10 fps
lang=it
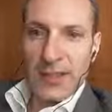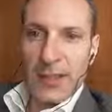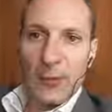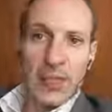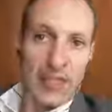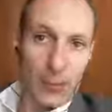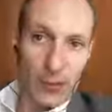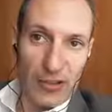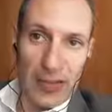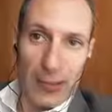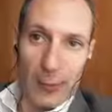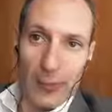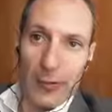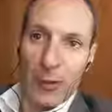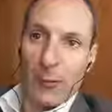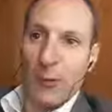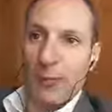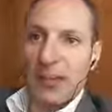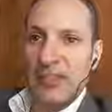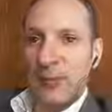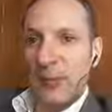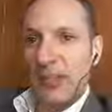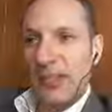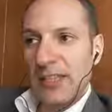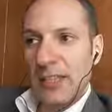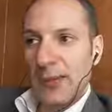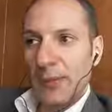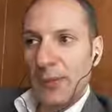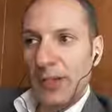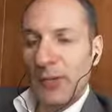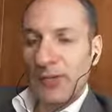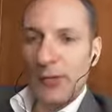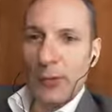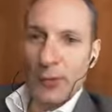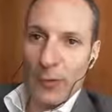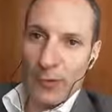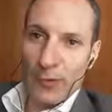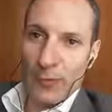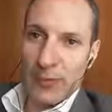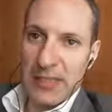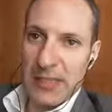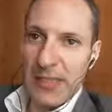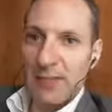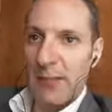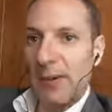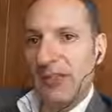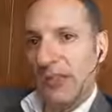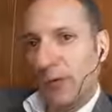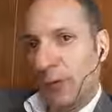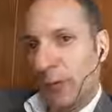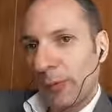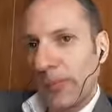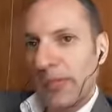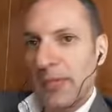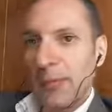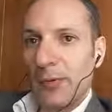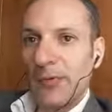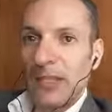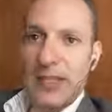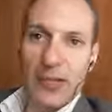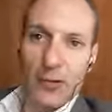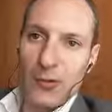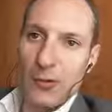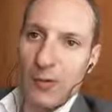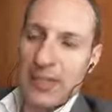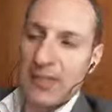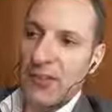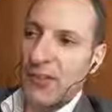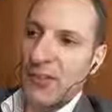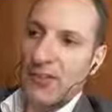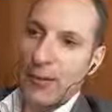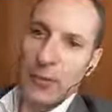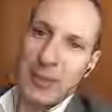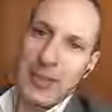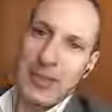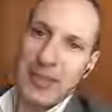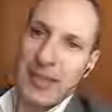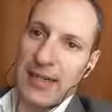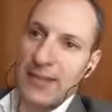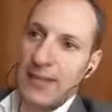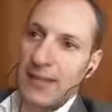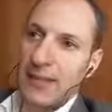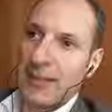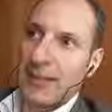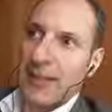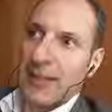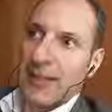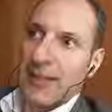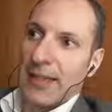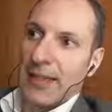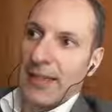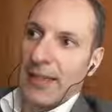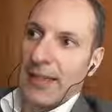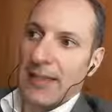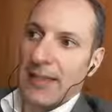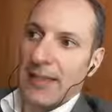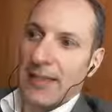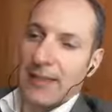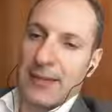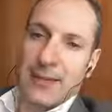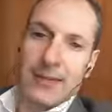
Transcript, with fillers: e quindi riduciamo. Poi passa un po' di tempo e riduciamo ancora i nostri obiettivi, passa ancora un po' di tempo fino a che i nostri obiettivi ce li siamo dimenticati e